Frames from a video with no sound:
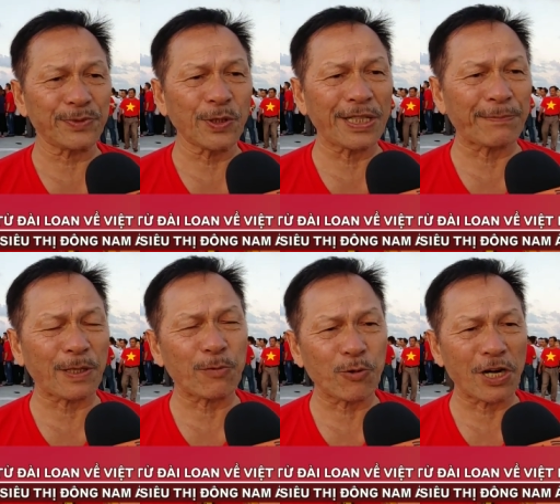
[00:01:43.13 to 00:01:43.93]
Tôi nằm
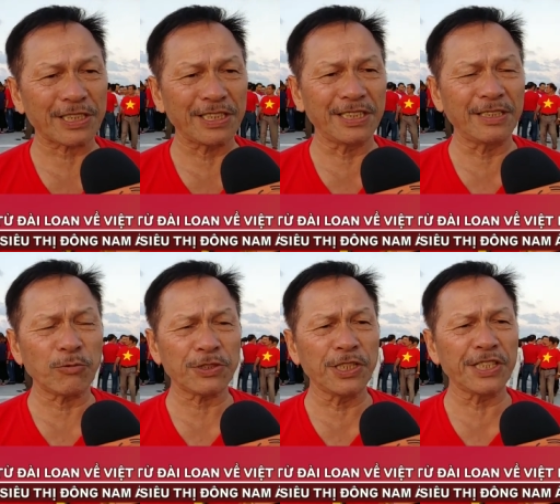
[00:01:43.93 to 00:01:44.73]
trong cuộc từ
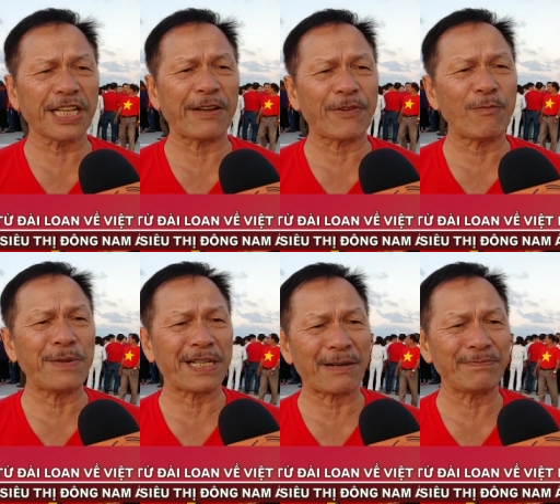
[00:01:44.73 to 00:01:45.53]
lúc chưa giải phóng
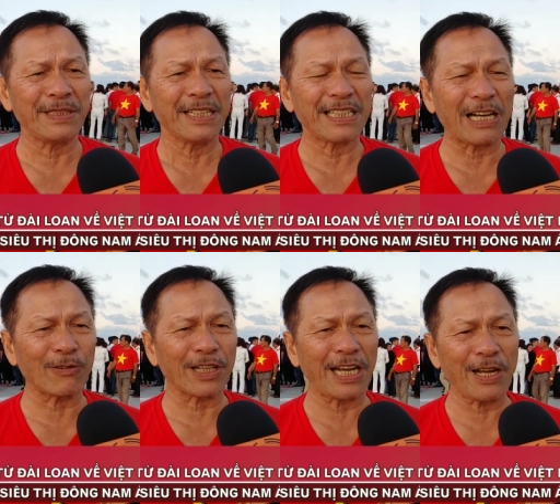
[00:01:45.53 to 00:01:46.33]
miền Nam đã
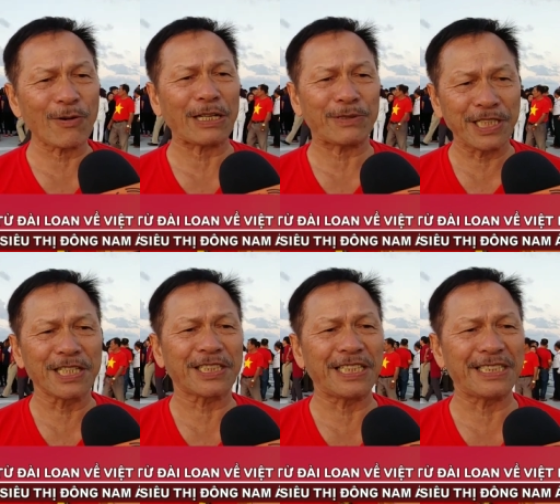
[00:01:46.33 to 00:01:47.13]
có kế hoạch
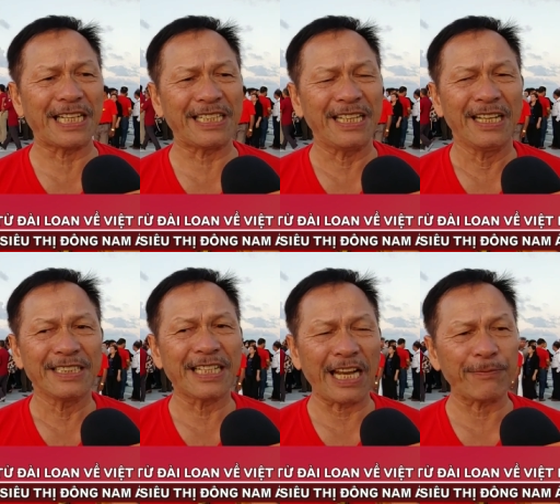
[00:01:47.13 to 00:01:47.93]
chương trình để
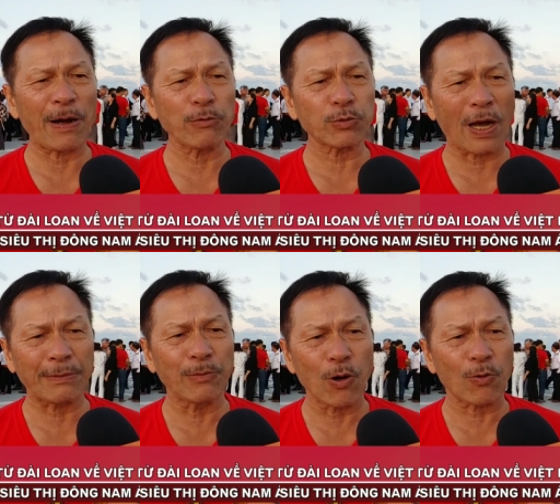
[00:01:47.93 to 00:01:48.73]
giải phóng
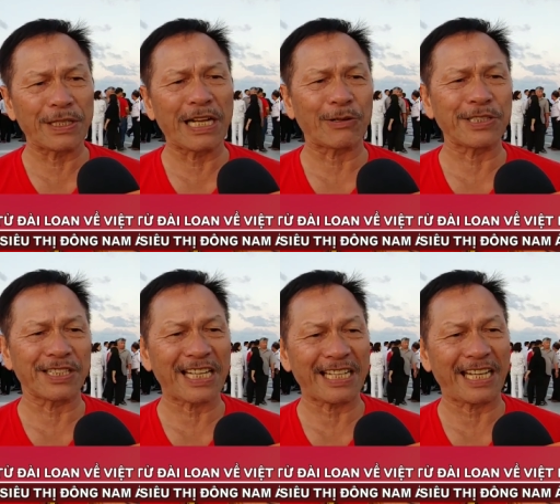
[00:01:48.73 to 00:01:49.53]
toàn bộ quần đảo
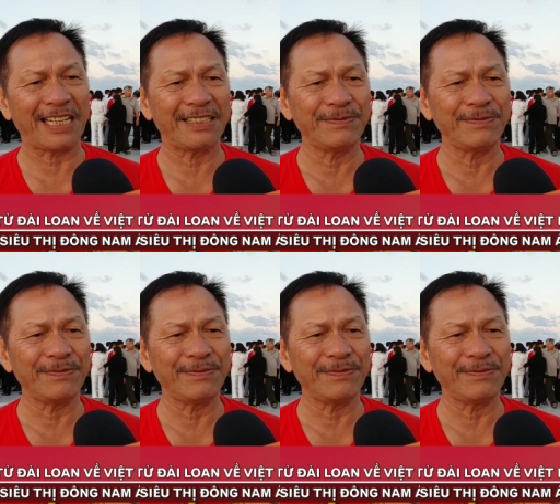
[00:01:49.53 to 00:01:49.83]
Trường Sa này.